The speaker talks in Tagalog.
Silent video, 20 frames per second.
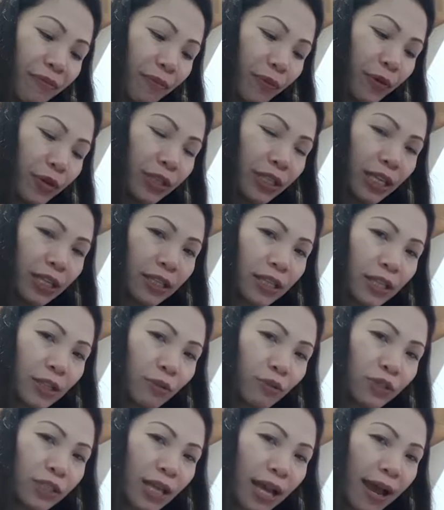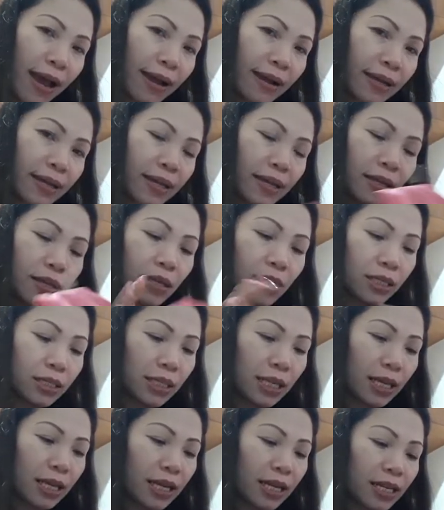important dito sa akin
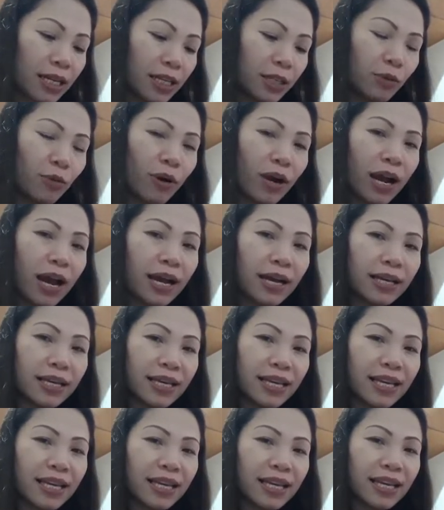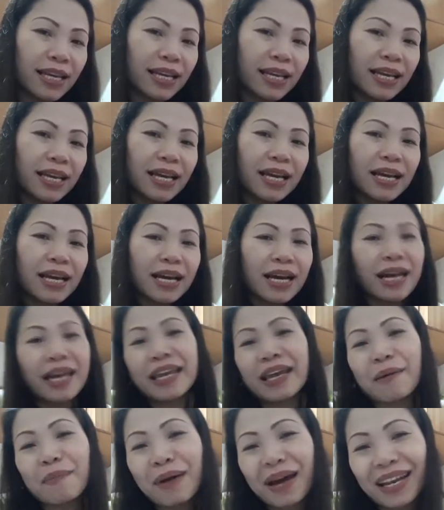kasi nandito ang aking
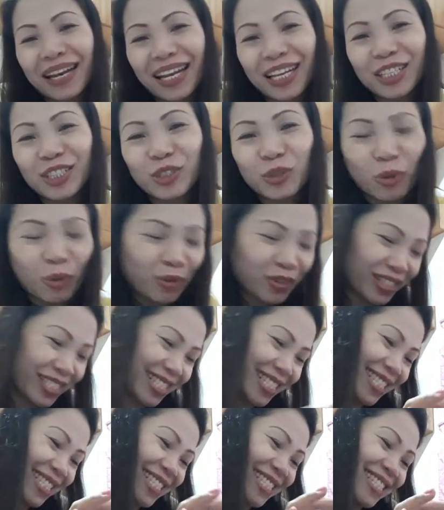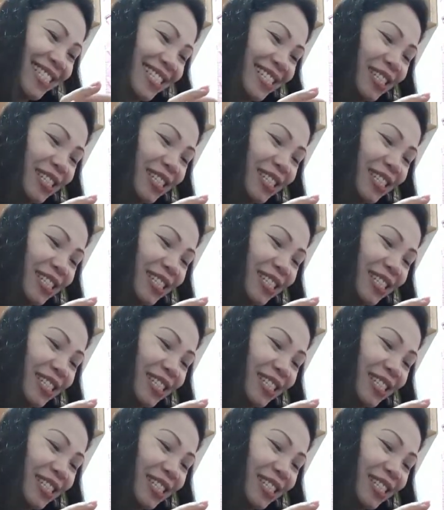kayamanan jokes.